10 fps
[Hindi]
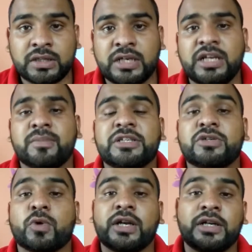थ्री इमेज
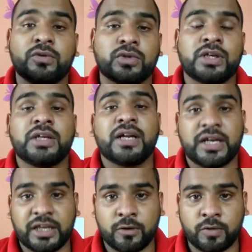की क्वालिटी उतनी ही
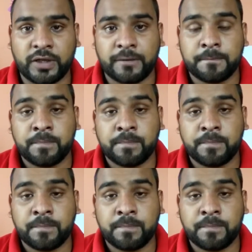घटिया होगी